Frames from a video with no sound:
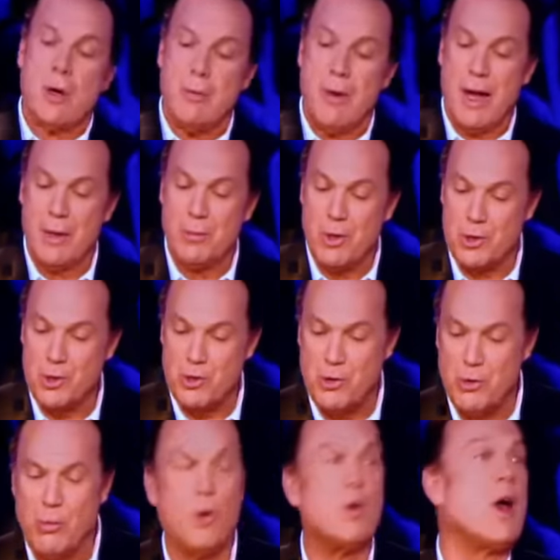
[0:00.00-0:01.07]
On n'est pas
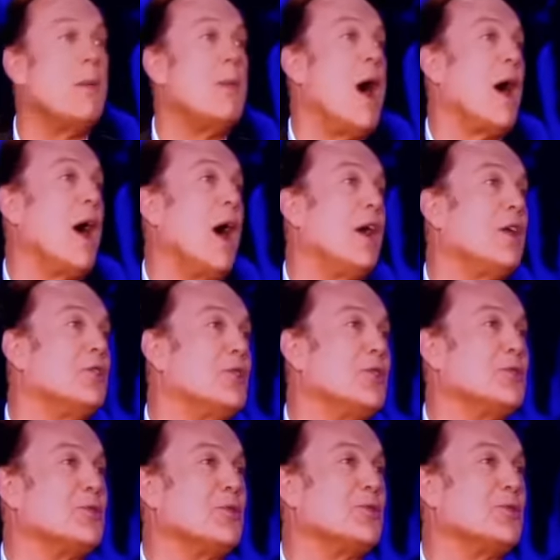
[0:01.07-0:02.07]
couché. La la la